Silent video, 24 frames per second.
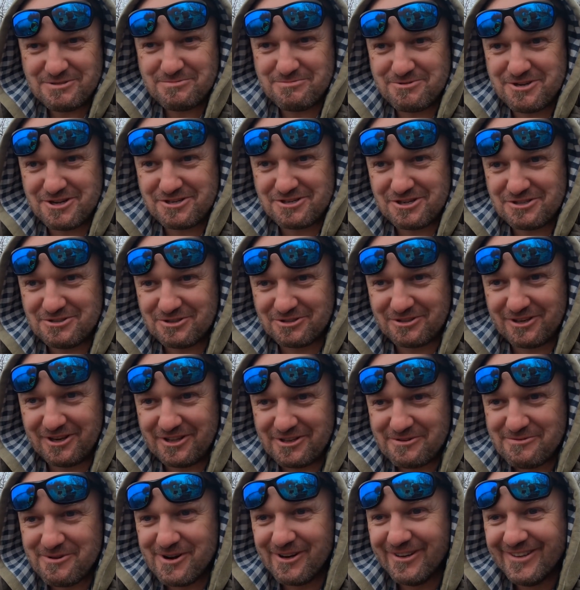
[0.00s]
nic mi się jeszcze nie
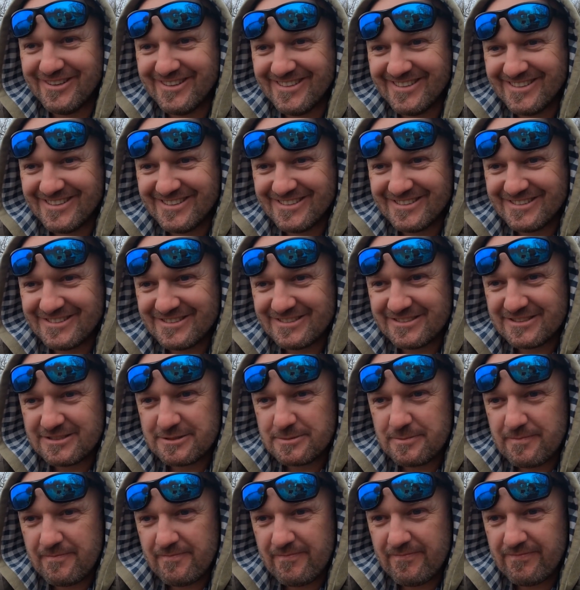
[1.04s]
odkleiło. Jak one się
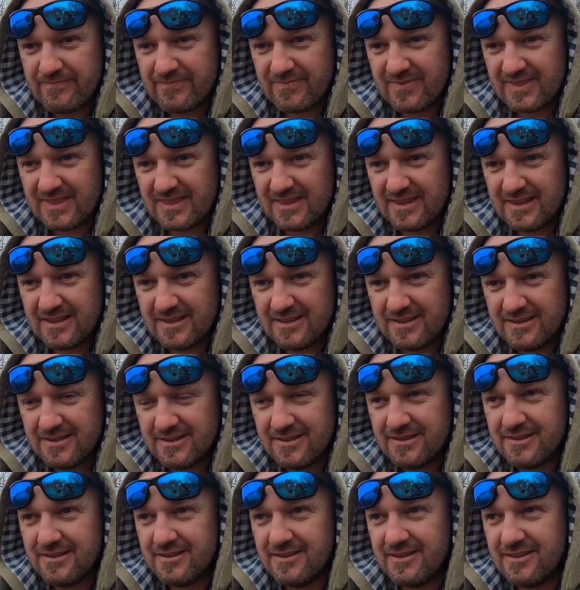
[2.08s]
nazywają?
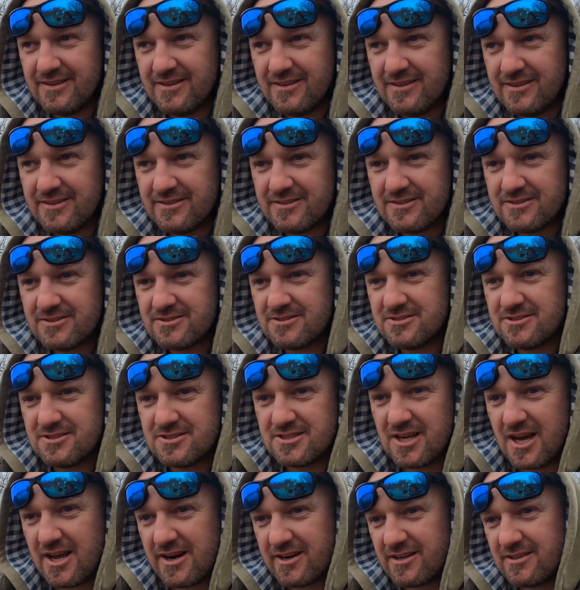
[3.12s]
Te e, grzyby?
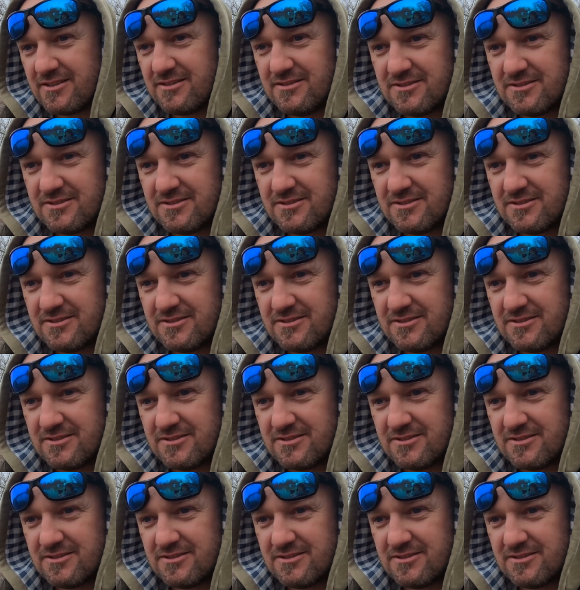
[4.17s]
Czar,